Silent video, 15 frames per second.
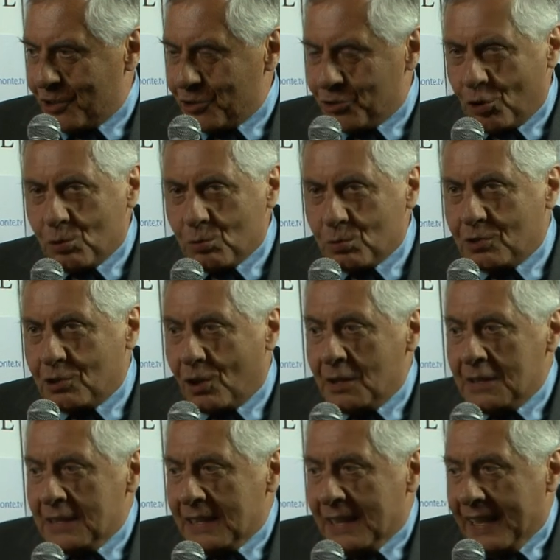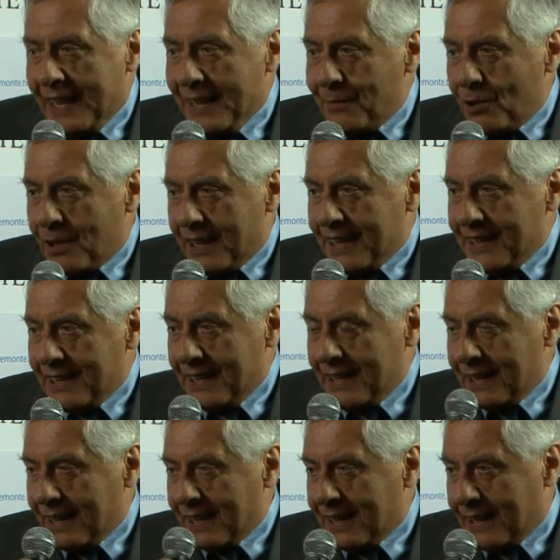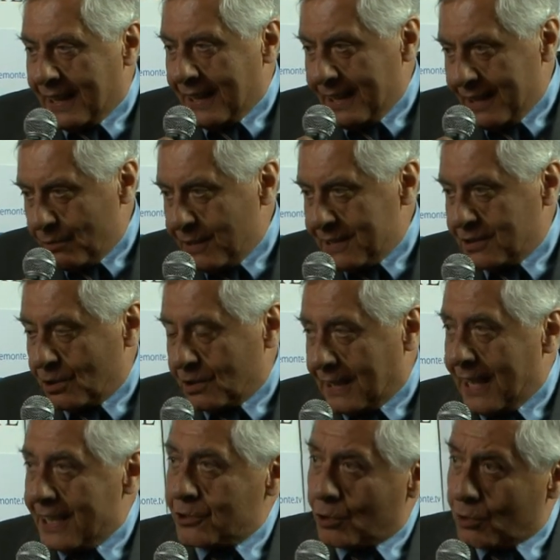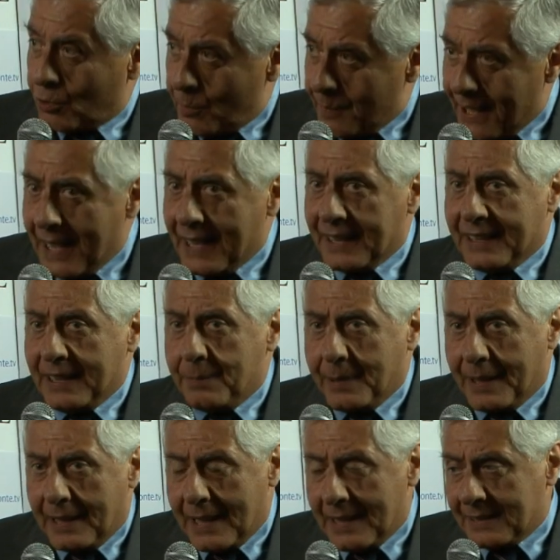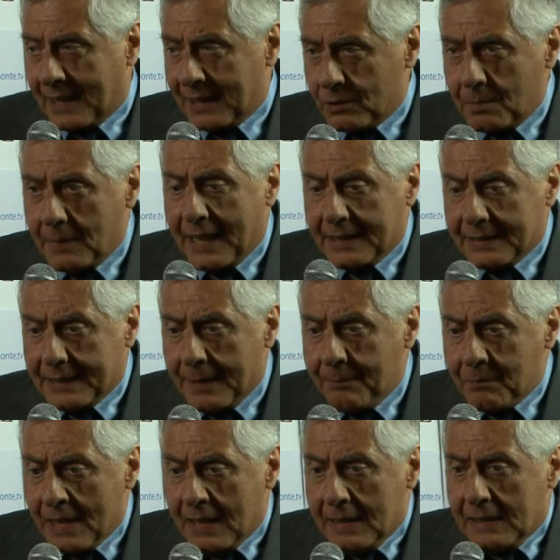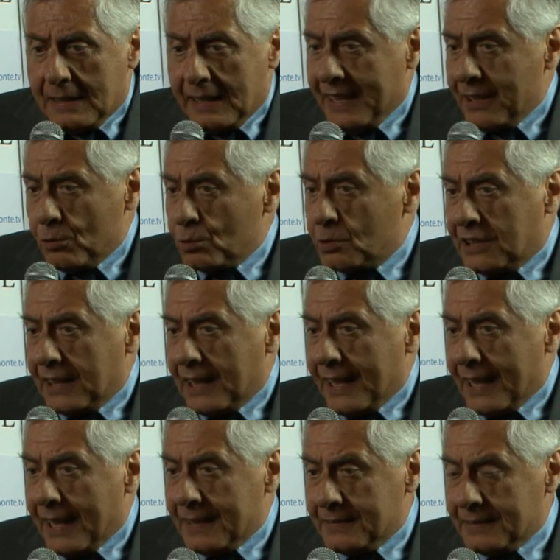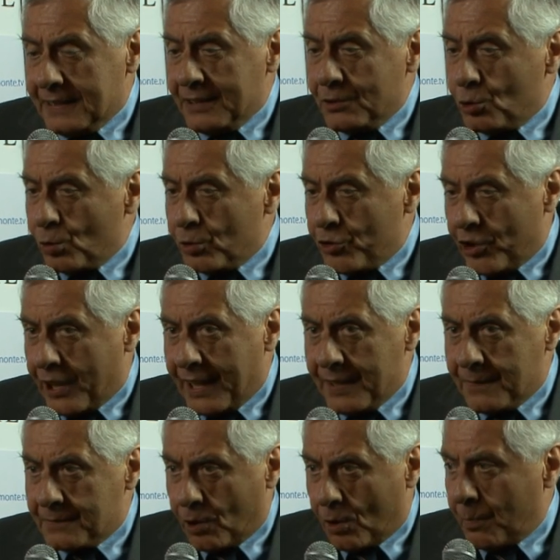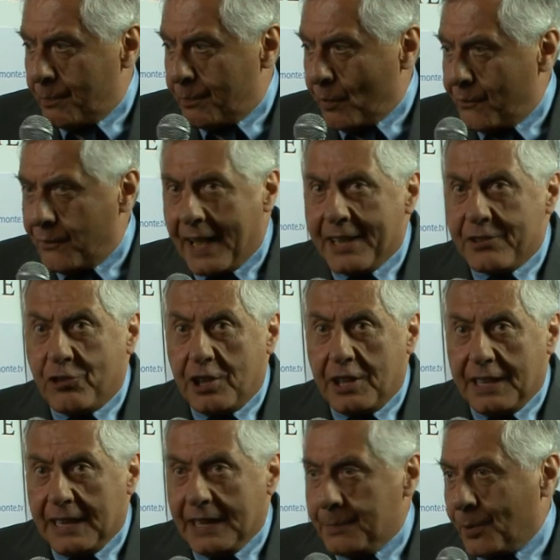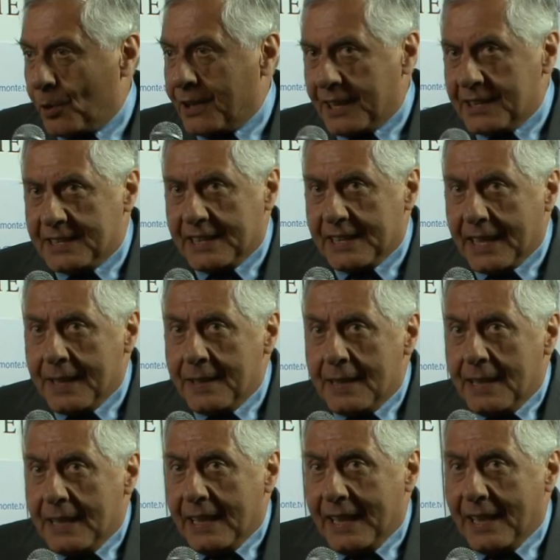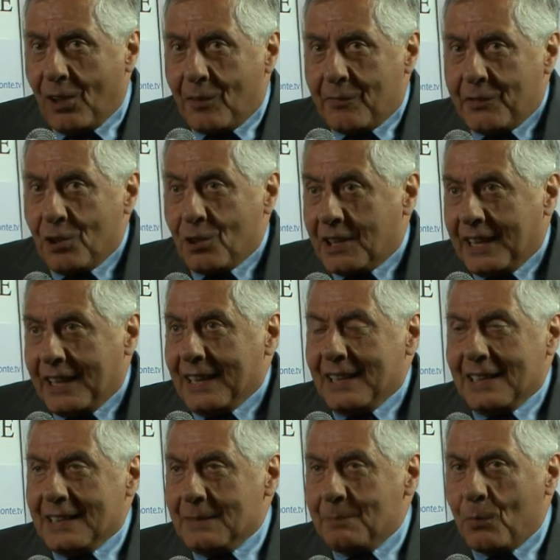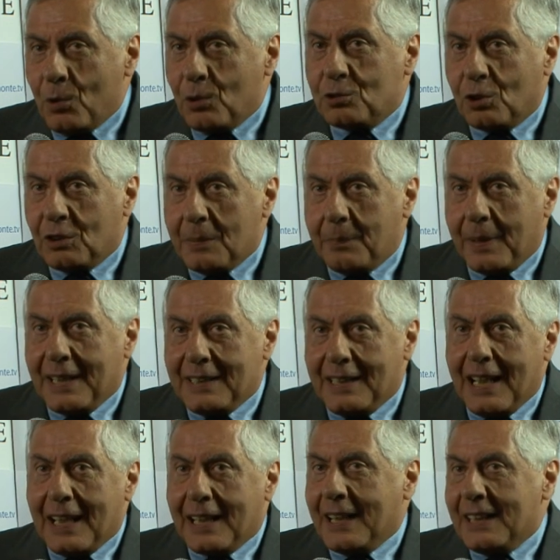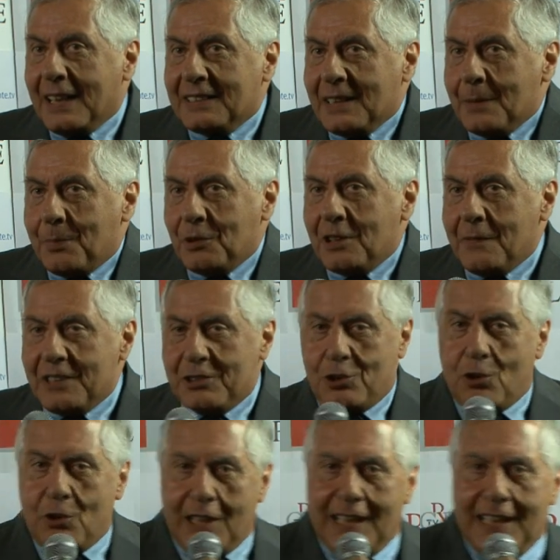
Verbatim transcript: e insoluto e vorrei dire che in questo caso, come anche per l'altra domanda, è inutile indulgere in troppo facili ipocrisie, è ovvio che molto dipende anche dal tipo di visione